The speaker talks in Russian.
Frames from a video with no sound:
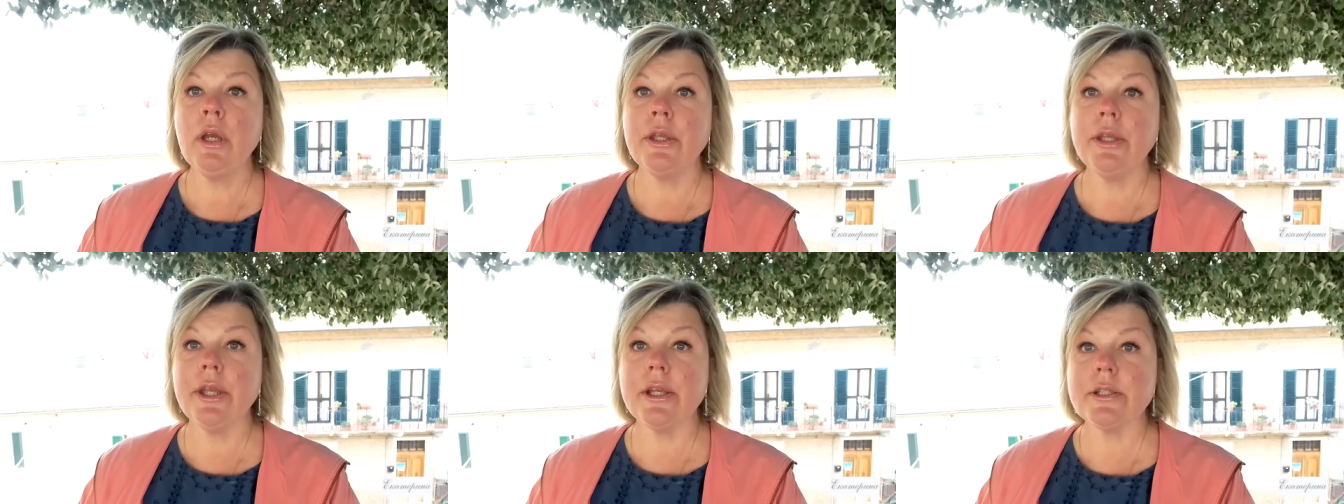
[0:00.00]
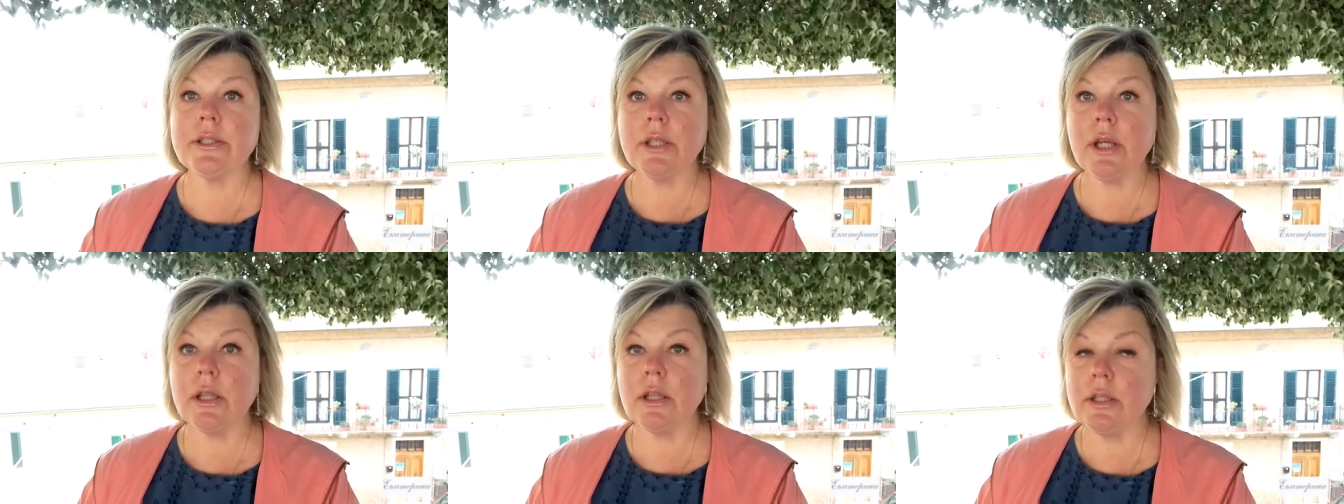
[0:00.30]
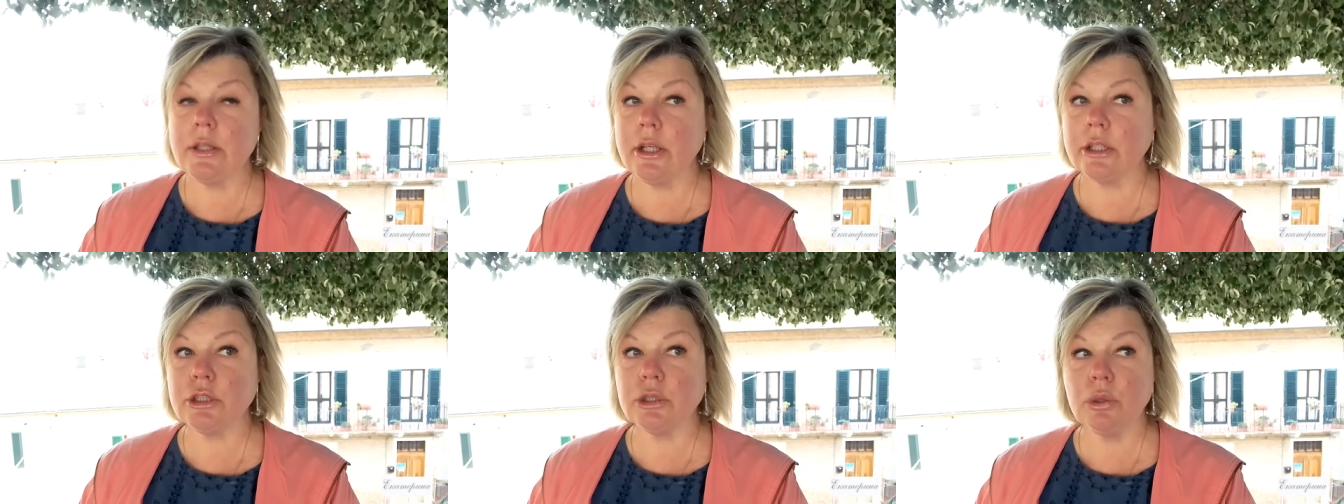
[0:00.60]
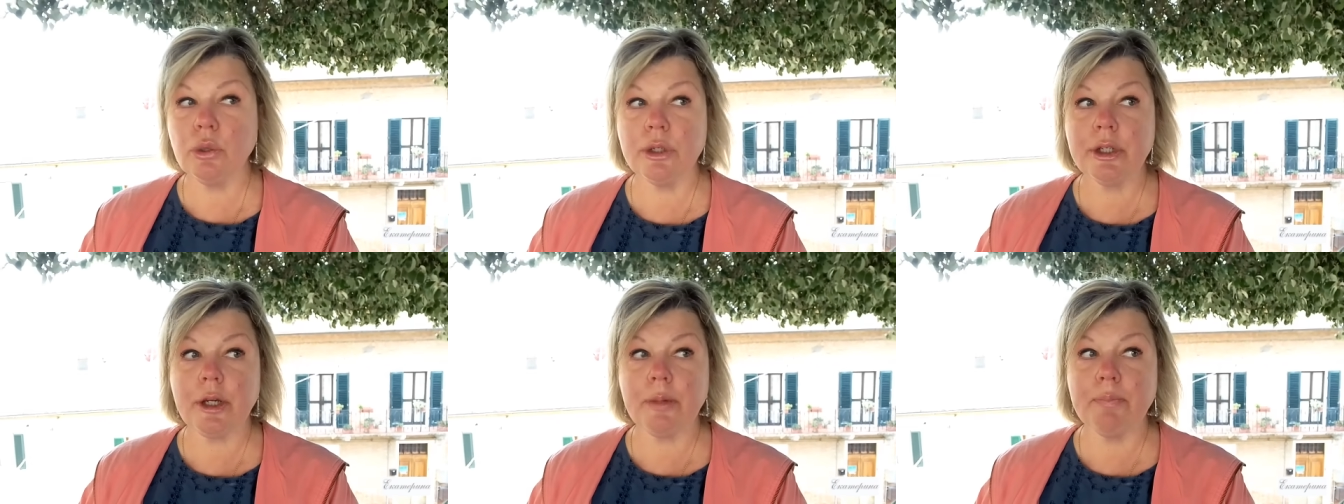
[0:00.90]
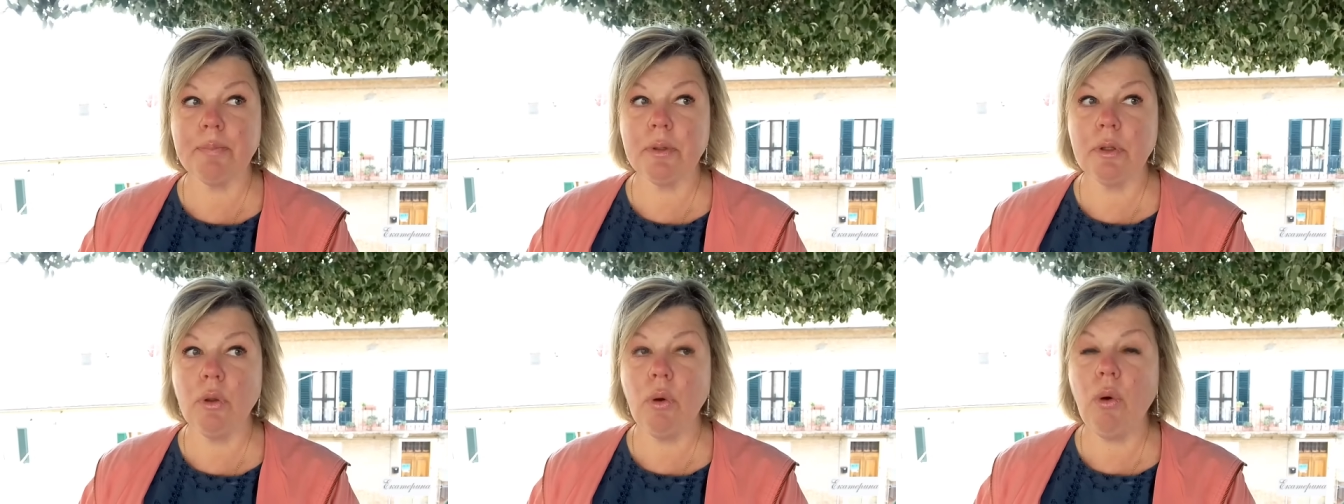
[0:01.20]
Ей стало настолько
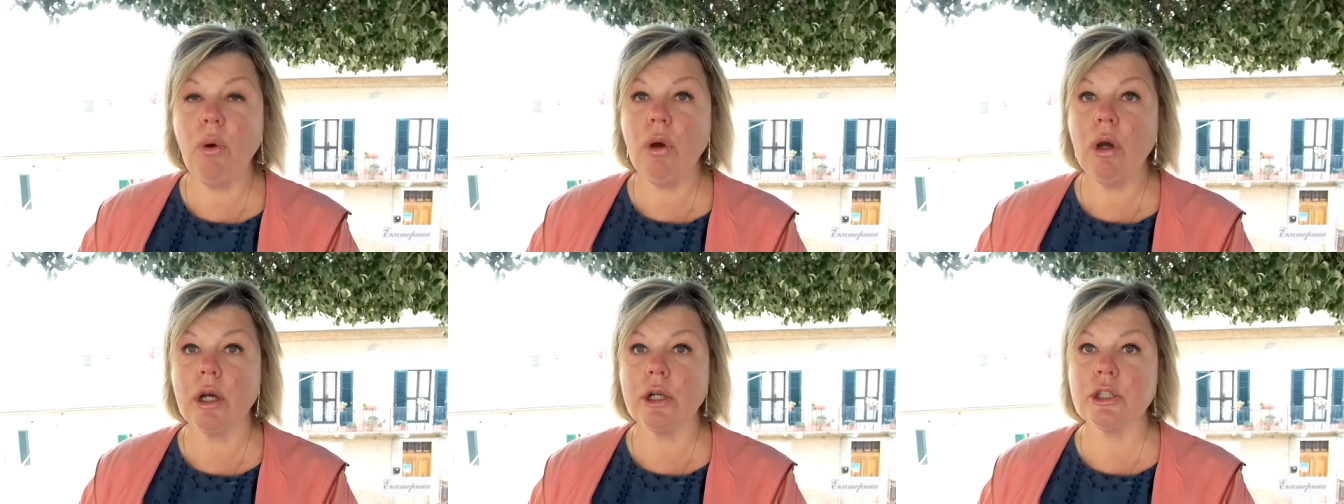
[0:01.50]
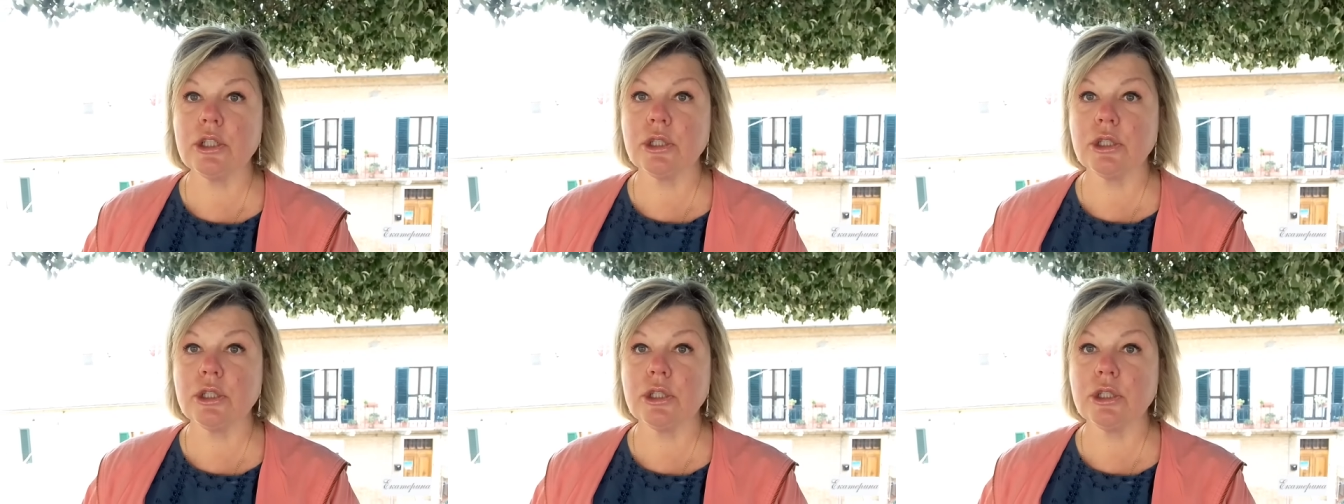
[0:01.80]
плохо,